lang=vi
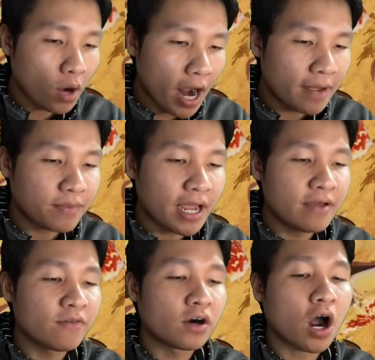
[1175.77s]
ok
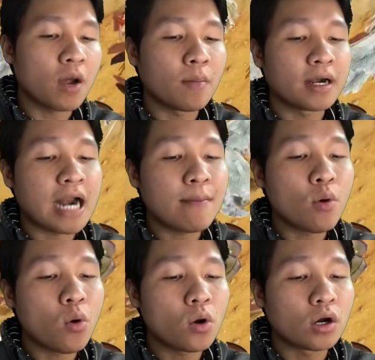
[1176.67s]
thì vừa rồi mình đã
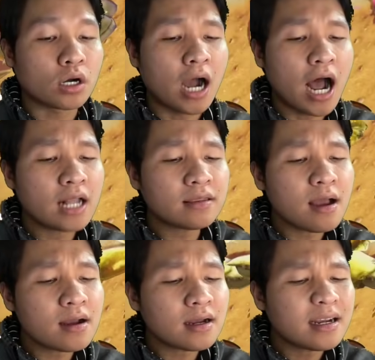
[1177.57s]
mua được hết
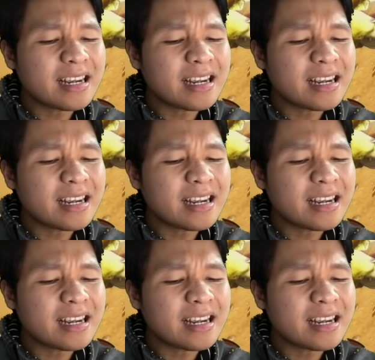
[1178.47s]
tất